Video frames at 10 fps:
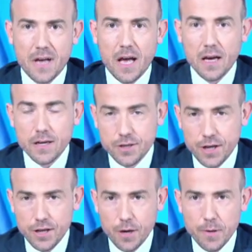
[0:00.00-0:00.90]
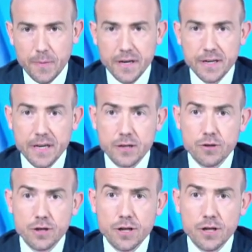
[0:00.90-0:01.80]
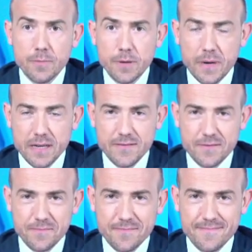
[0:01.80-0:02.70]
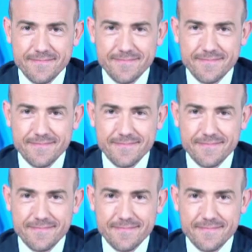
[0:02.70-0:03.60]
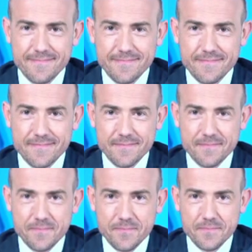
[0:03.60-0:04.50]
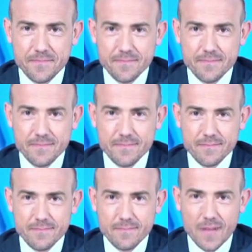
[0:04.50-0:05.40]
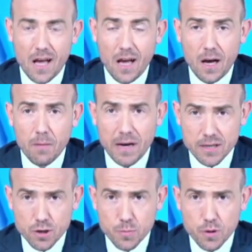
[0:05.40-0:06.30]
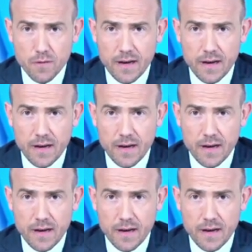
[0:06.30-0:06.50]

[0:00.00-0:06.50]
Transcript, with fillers: Dzień dobry, panie redaktorze, dzień dobry państwu. Zbudowany wynikiem czy przerażony wynikiem? Bardzo zbudowany,